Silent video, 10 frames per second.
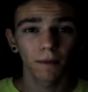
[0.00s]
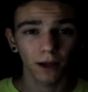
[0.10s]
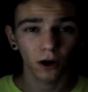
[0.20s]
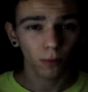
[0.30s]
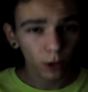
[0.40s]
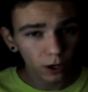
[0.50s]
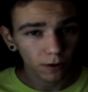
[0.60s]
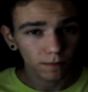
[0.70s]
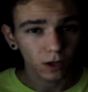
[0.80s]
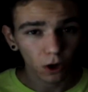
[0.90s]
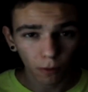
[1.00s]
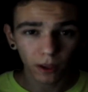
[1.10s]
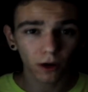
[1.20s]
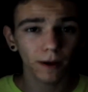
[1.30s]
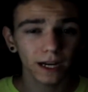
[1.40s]
Pero bueno, los
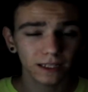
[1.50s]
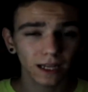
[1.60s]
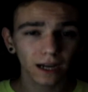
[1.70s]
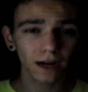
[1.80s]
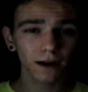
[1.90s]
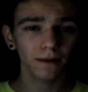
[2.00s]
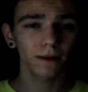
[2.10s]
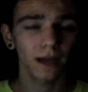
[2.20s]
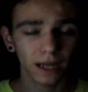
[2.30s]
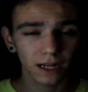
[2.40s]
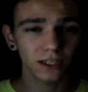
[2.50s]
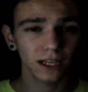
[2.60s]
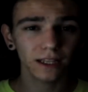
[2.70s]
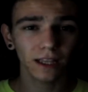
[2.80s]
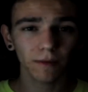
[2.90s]
vídeos van a estar. El
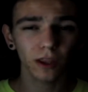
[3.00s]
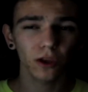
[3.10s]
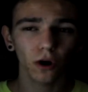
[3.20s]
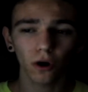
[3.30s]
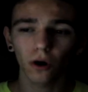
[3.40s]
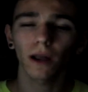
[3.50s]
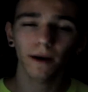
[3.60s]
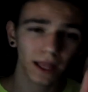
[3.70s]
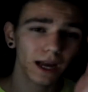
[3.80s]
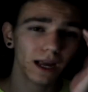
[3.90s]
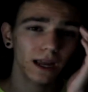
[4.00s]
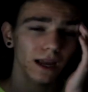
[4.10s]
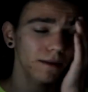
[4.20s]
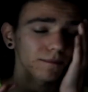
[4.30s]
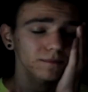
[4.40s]
siguiente vídeo la verdad es
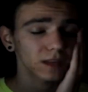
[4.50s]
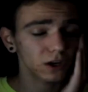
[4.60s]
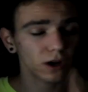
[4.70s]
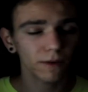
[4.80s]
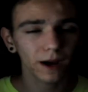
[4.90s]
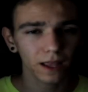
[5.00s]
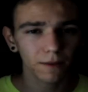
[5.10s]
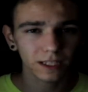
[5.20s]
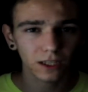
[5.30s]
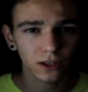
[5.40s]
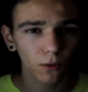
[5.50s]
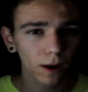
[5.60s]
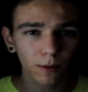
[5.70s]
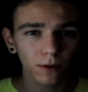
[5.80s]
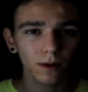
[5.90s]
que creo que va a quedar bastante
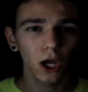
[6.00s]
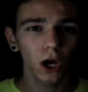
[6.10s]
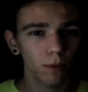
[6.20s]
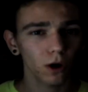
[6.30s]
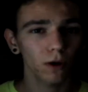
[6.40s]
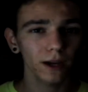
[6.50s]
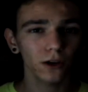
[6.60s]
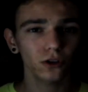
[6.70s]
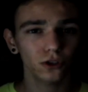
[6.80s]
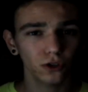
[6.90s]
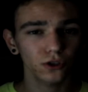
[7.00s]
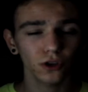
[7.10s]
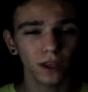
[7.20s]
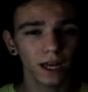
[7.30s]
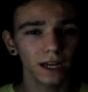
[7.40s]
guapo. Por lo menos
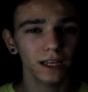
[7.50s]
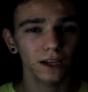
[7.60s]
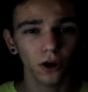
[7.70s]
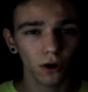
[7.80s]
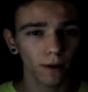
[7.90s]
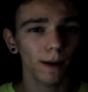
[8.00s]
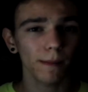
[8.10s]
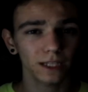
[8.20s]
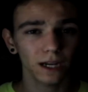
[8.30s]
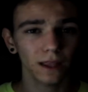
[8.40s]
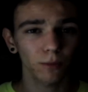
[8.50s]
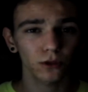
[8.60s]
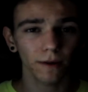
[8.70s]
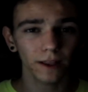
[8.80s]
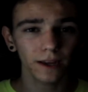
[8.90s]
yo y Dani nos lo vamos a pasar de
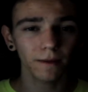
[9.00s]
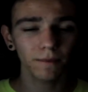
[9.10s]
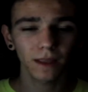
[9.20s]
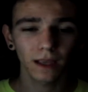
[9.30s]
puta madre.